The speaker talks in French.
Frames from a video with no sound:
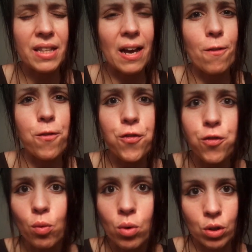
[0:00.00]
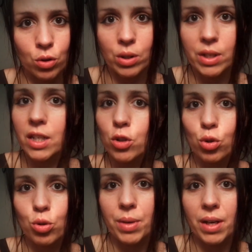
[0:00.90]
à fond dans l'écriture
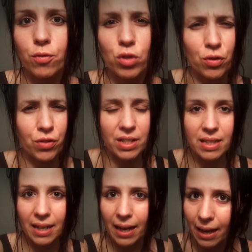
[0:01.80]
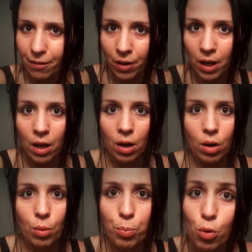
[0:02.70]
de mes rêves, où je faisais des rêves,
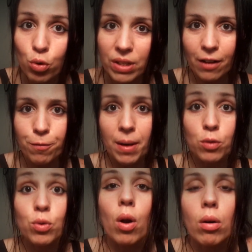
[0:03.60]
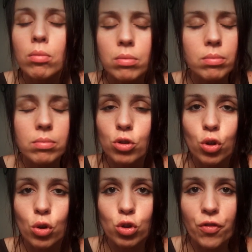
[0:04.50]
euh, beaucoup de rêves par nuit. Alors,
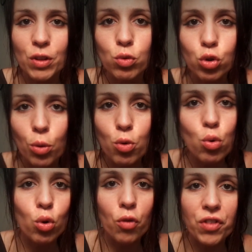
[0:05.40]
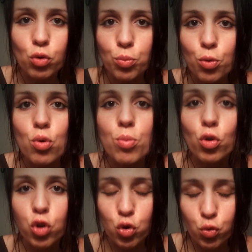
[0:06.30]
j'en fais toujours beaucoup, on en fait tous beaucoup, mais on
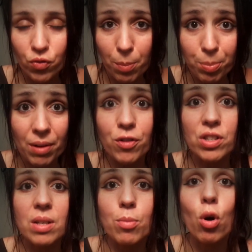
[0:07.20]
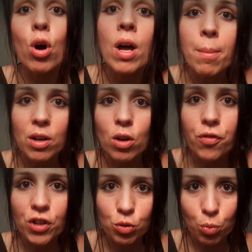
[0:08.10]
s'en souvient pas forcément. Mais là, en
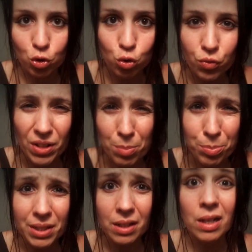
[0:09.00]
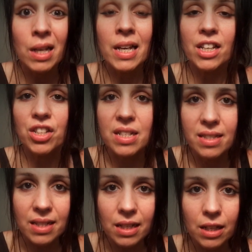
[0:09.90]
fait, je m'en souvenais bien et je
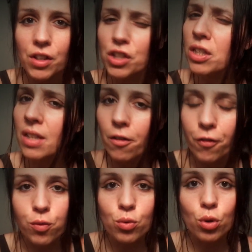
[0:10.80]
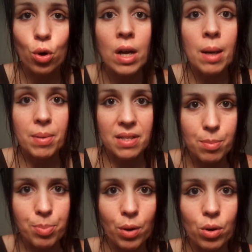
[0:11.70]
les écrivais, j'étais à fond dedans. Bah, ces
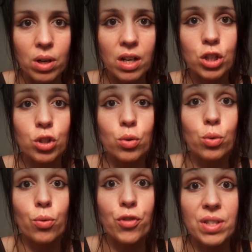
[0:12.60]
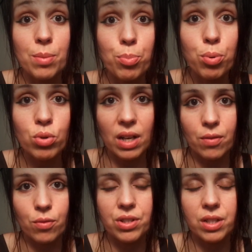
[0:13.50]
périodes-là, je faisais beaucoup de rêves
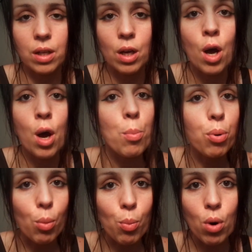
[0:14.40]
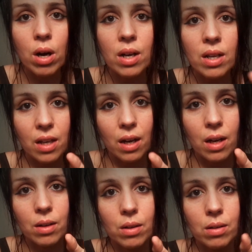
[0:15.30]
lucides pour moi, il y a
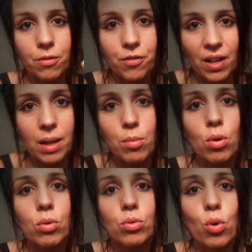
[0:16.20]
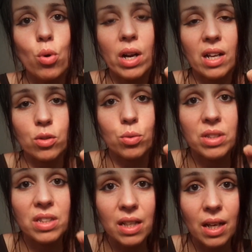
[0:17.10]
vraiment une corrélation
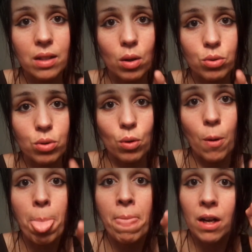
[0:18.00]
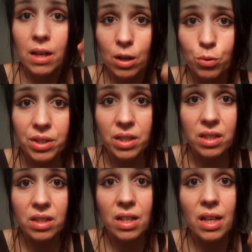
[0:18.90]
directe entre la
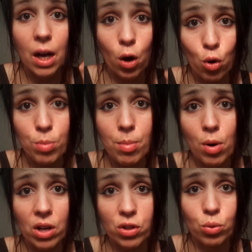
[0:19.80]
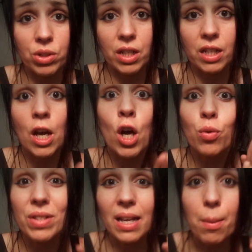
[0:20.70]
lucidité et la remémoration onirique. Donc
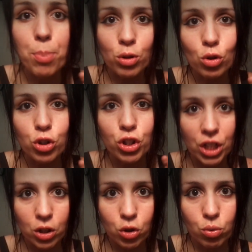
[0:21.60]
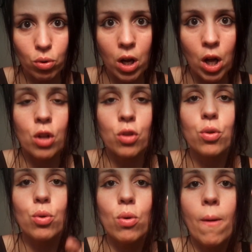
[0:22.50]
c'est important chaque jour
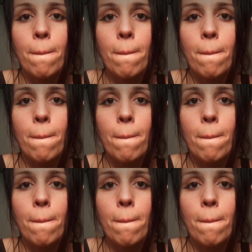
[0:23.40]
de,